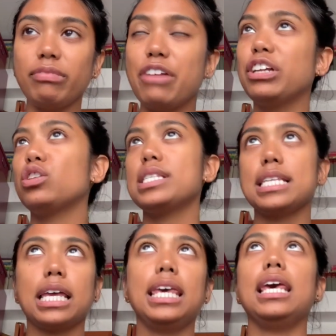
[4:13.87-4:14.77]
fatto
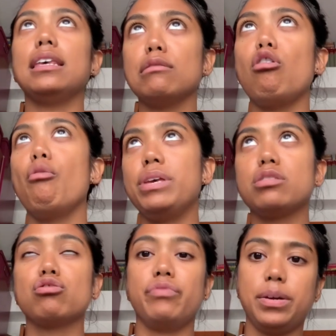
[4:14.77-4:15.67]
sta che ho
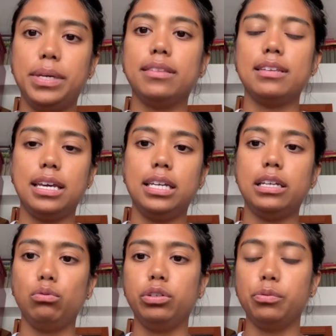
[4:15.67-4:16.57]
messo veramente
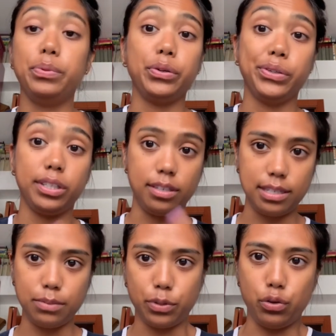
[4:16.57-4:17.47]
nell'ultimo periodo
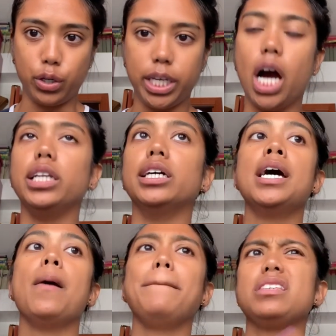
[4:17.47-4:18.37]
tantissimo gli occhiali.
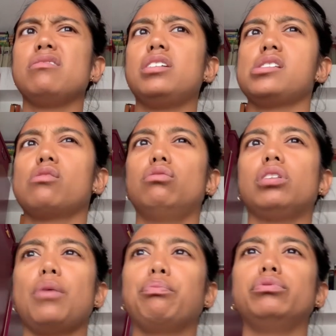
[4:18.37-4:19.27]
Mi sono resa conto
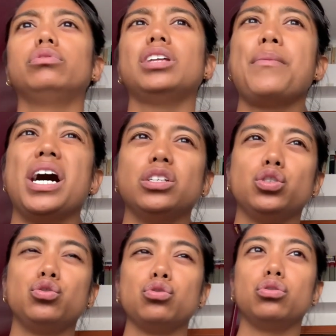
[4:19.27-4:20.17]
che appunto da
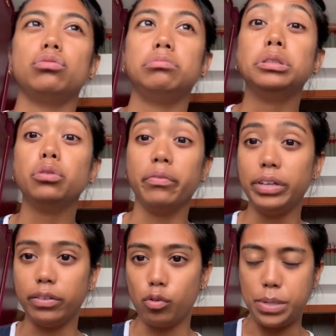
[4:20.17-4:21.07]
maggio non
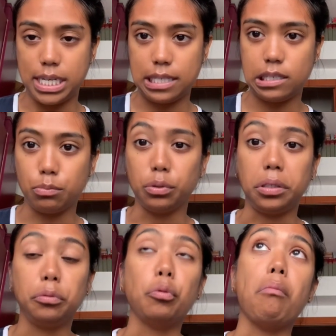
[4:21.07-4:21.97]
vedevo benissimo, ho
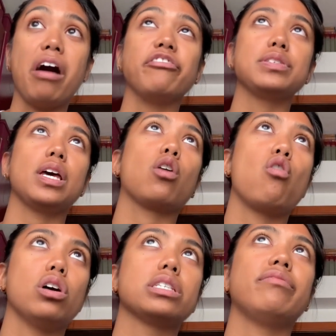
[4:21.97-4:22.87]
detto ma sai
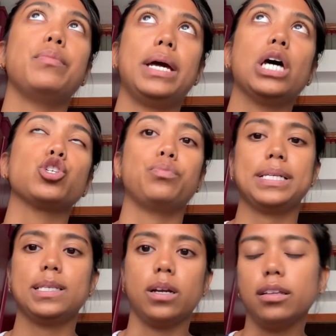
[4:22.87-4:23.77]
cosa, vabbè lascio
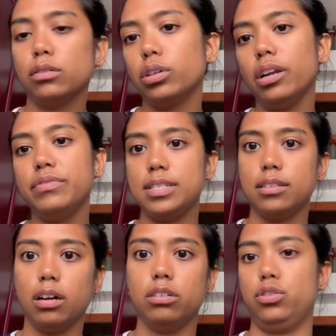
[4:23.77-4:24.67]
passare dato che la
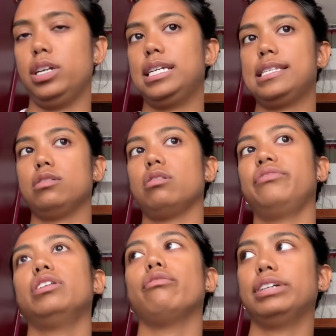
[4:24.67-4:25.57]
visita, cioè nel senso alla
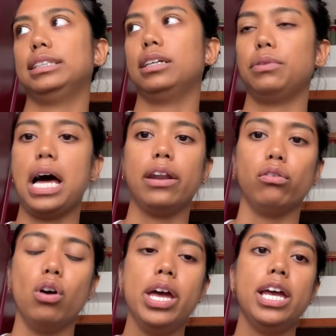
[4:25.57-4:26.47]
fine l'ho fatta da un
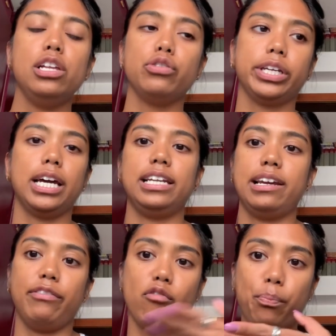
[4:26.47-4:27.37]
anno, gli occhiali li
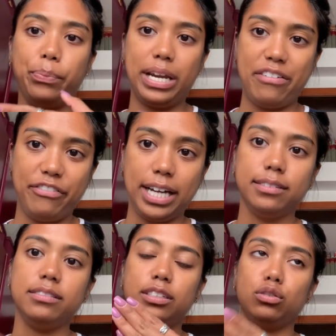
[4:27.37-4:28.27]
avevo appena
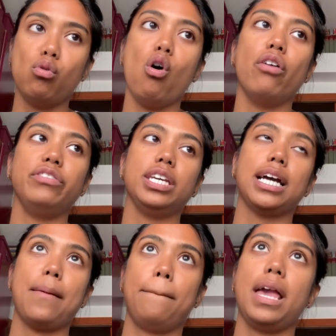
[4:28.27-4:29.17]
fatti nuovi,
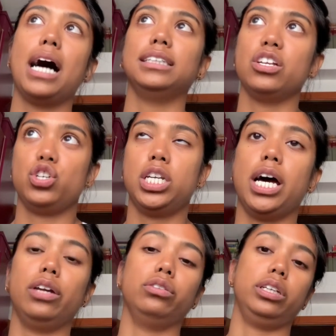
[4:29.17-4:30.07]
cambiati a
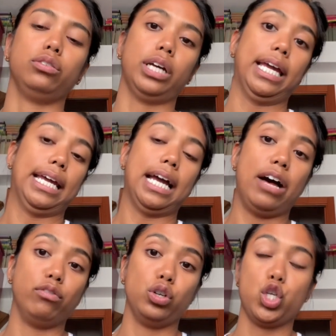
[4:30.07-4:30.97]
gennaio, ho detto che
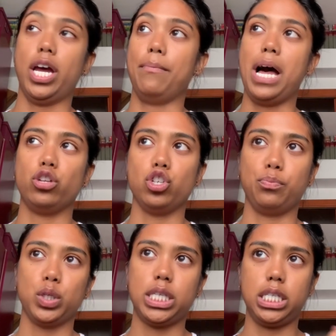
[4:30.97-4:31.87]
cavolo, cioè a maggio è
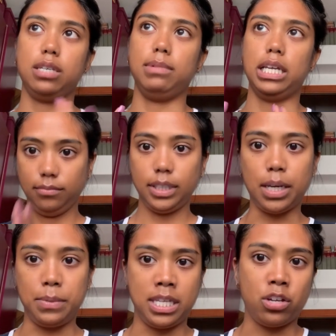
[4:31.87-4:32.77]
possibile che
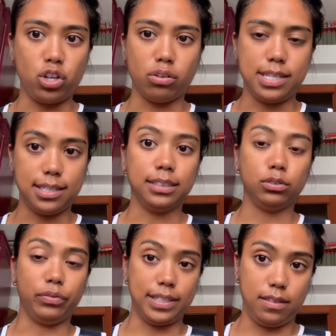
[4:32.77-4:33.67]
mi dia già così
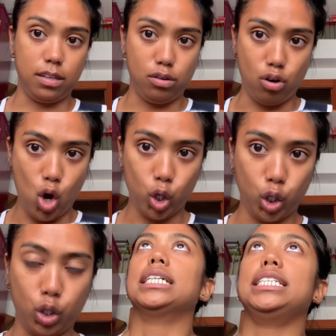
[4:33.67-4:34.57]
tanto fastidio
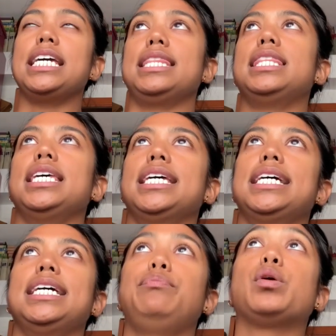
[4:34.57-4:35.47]
l'occhio. Niente,
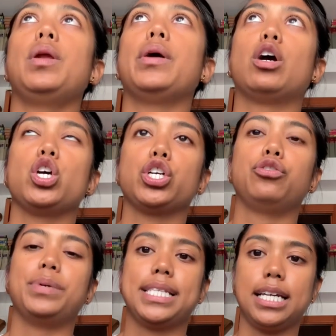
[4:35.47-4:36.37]
eh, il problema è che ho lasciato
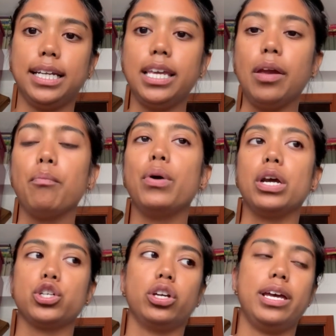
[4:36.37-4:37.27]
passare tempo, è,
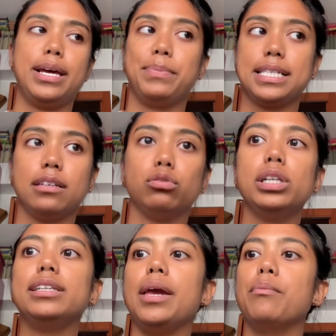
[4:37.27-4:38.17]
è passato
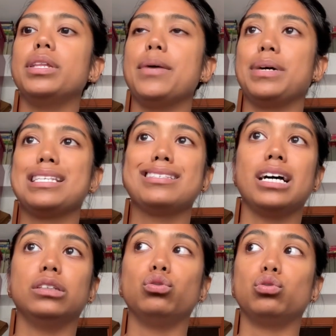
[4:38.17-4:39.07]
il tempo ed è
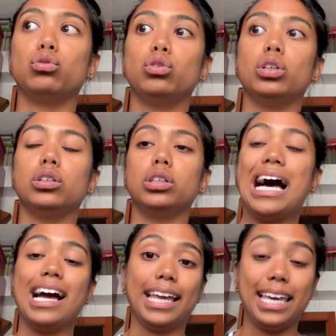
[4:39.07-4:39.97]
passato eh,
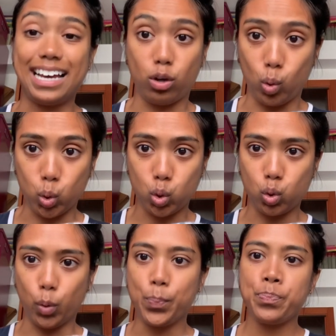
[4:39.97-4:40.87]
anche agosto